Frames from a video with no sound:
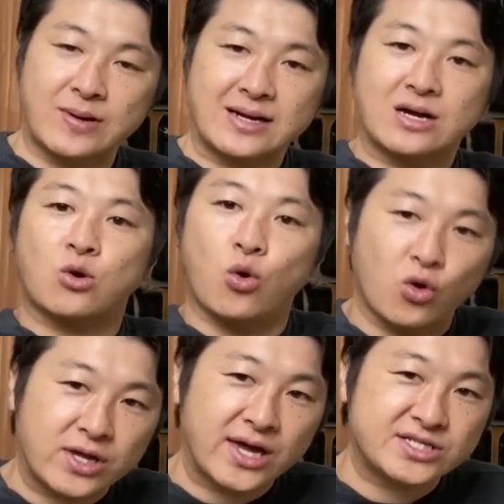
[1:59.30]
盤が
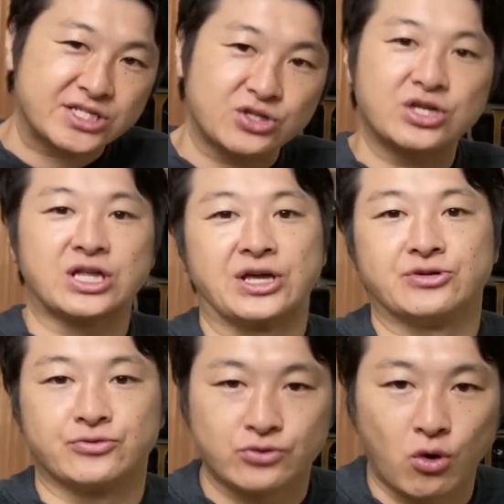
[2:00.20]
後傾しすぎてい
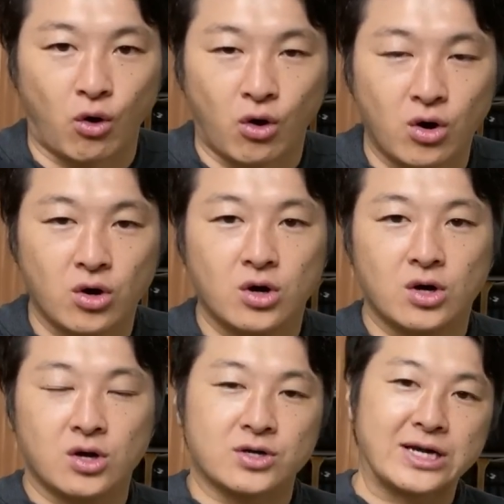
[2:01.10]
ると、
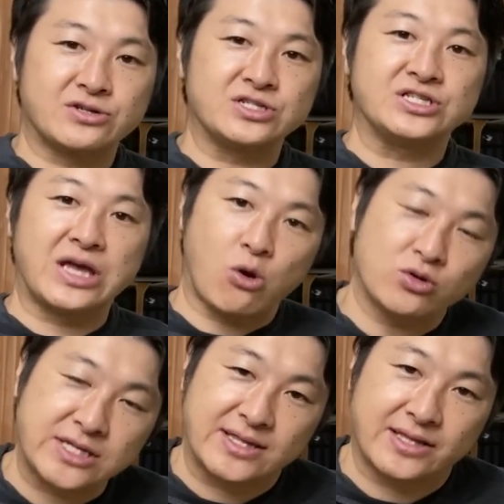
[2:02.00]
逆に
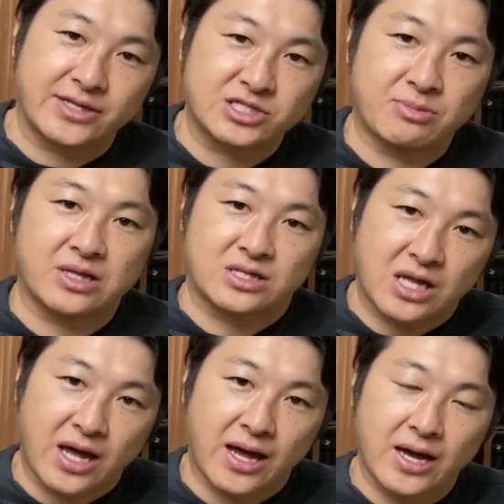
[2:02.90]
猫背になってしまっ
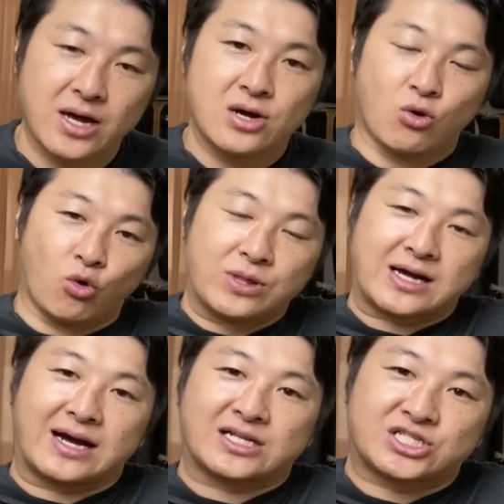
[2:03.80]
て、お
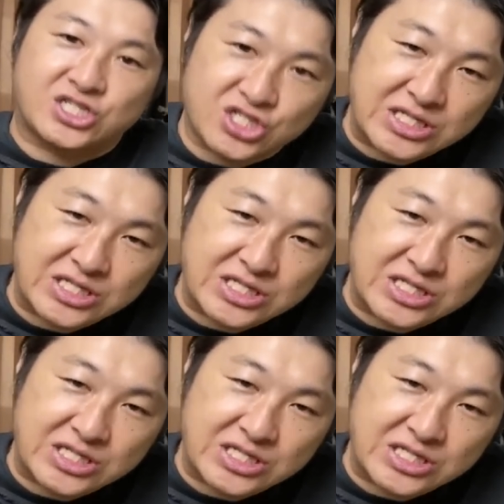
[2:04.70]
腹が縮ん